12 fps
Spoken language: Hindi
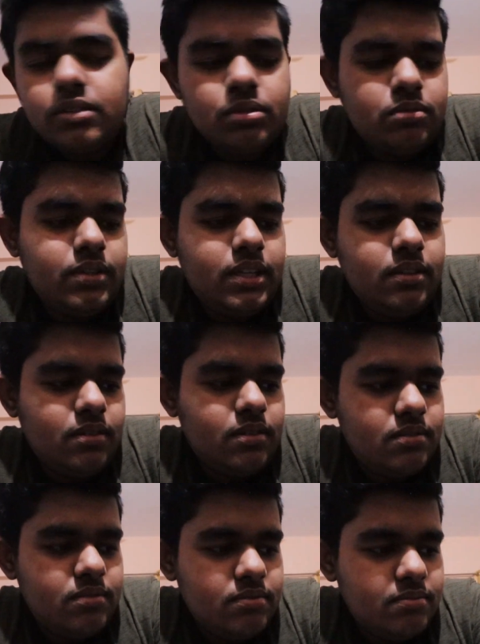तो वही
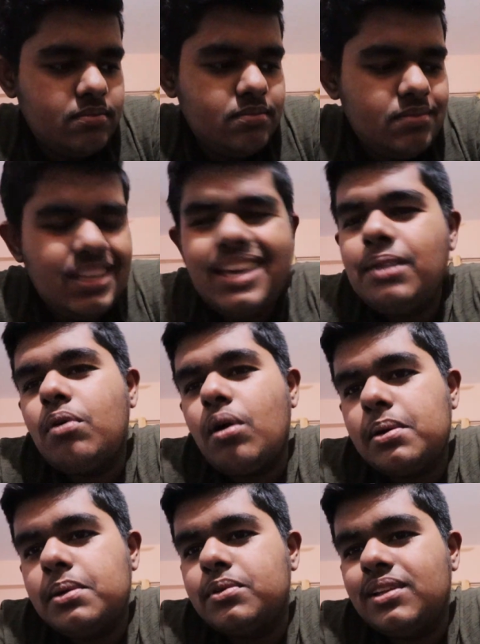और यही
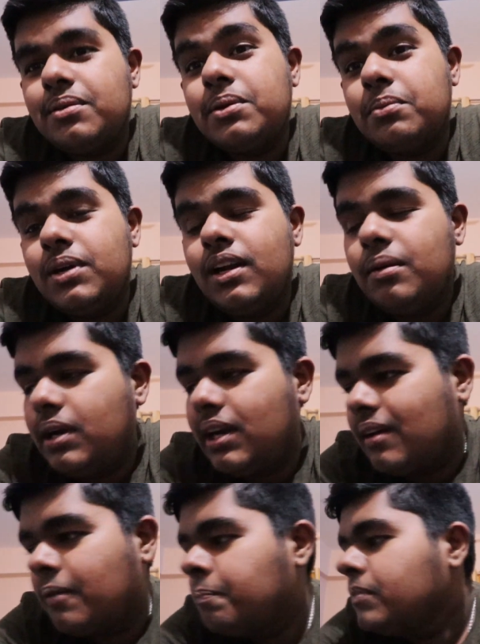प्रॉब्लम होता है ना मंडे में
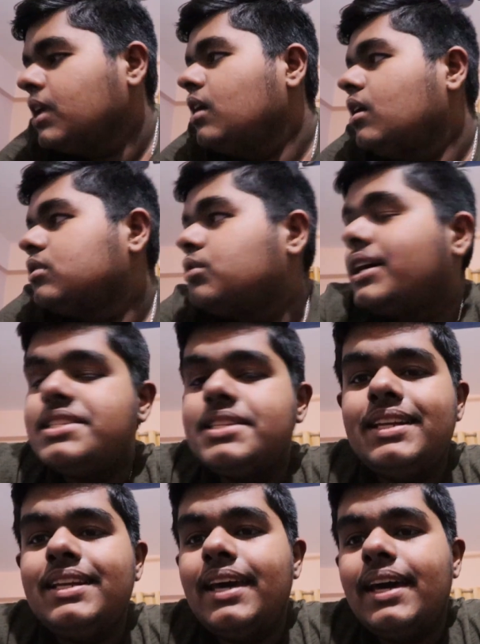ठीक है तो कई
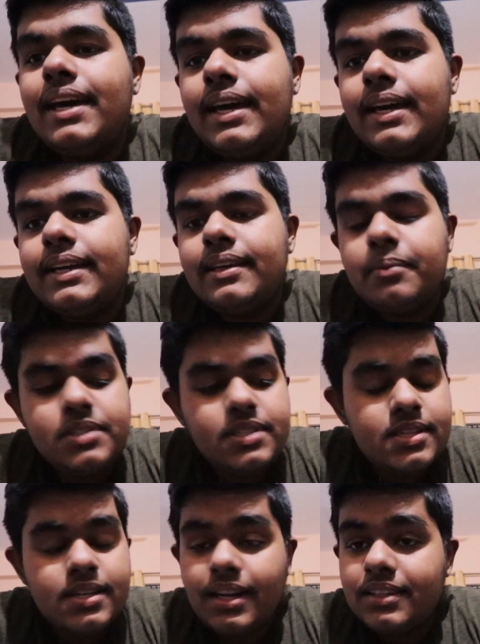सीन ये है कि अभी
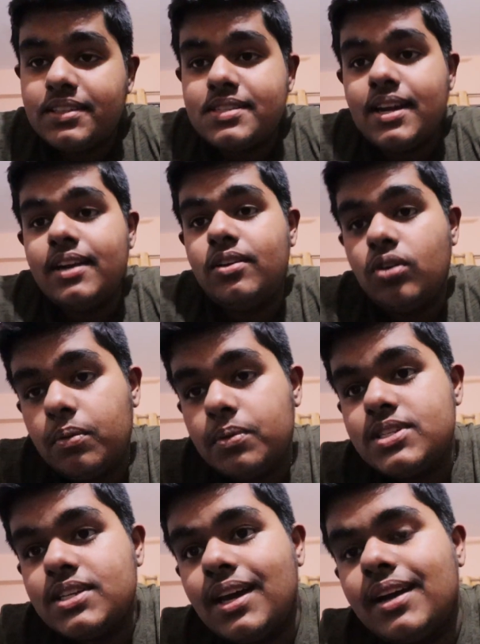जिसकी रात के साढ़े नौ
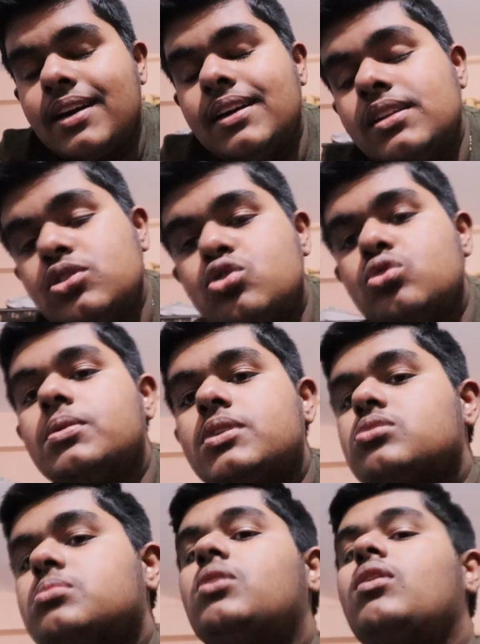बज गए कल सुबह
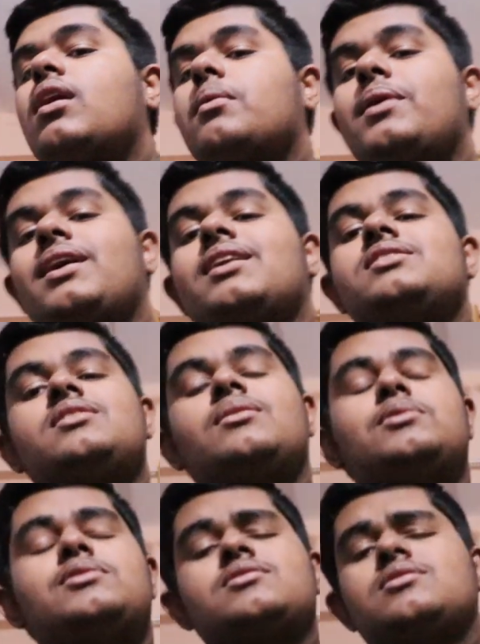सुबह उठना पड़ेगा छः
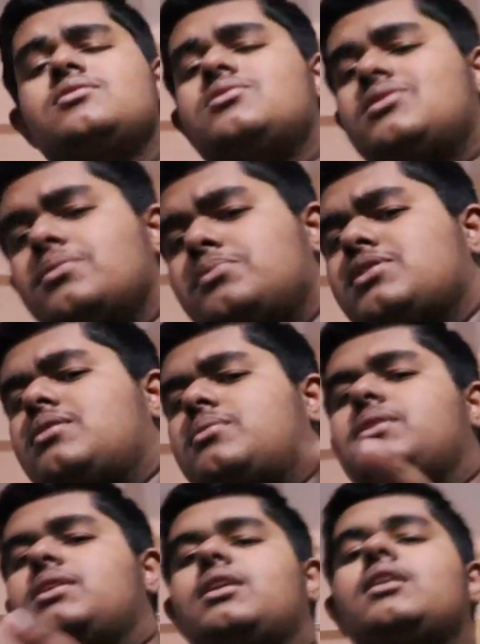बजे से जिम जाना
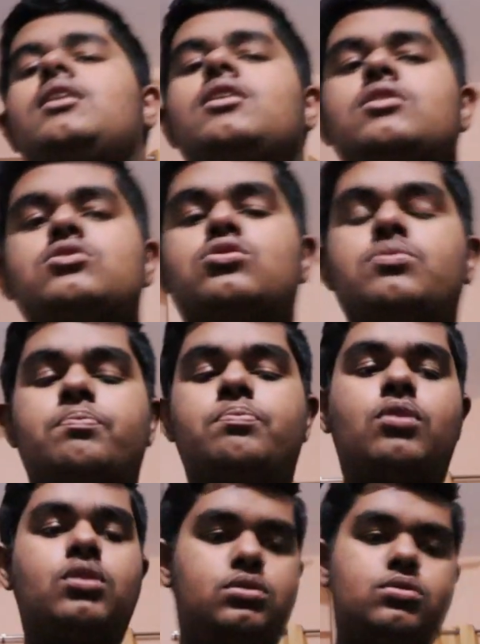पड़ेगा सो
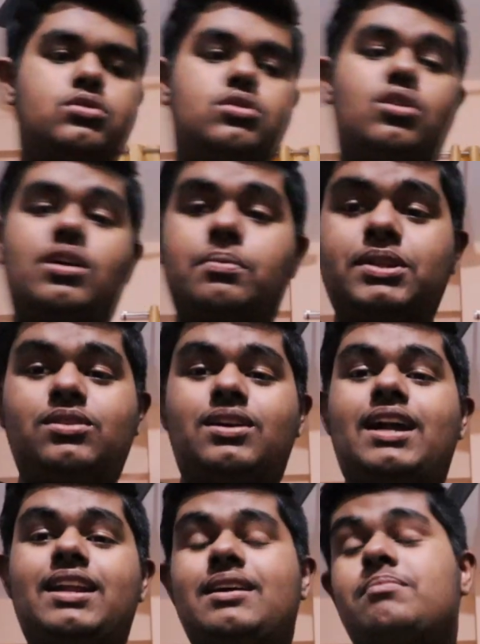बहुत कुछ और अभी तो
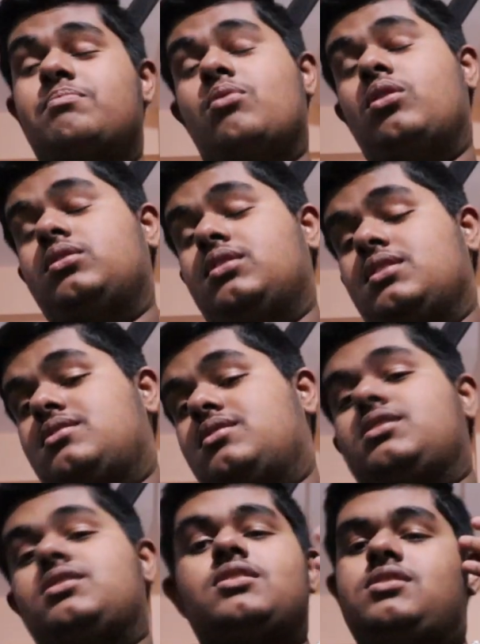खाने का बहुत
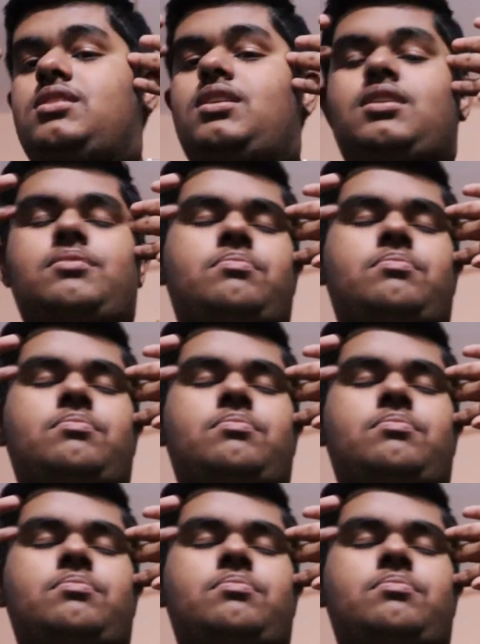रिस्ट्रिक्शंस है